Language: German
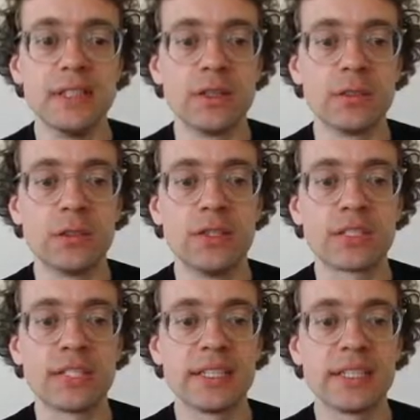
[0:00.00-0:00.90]
und
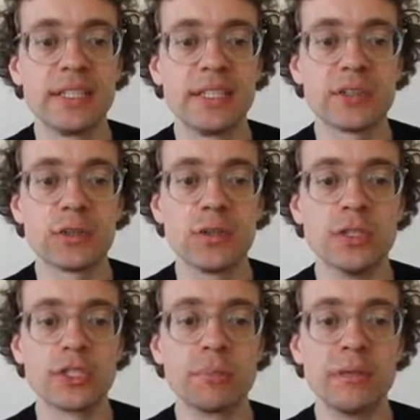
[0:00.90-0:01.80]
Künstlerinnen hier so
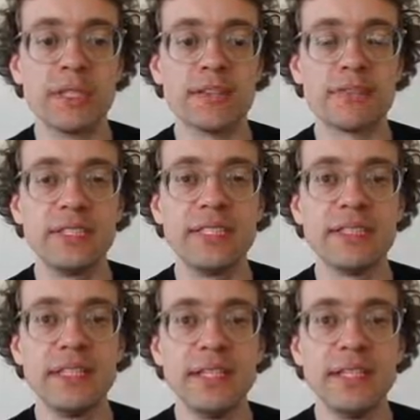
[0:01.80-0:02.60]
kurze Biografien.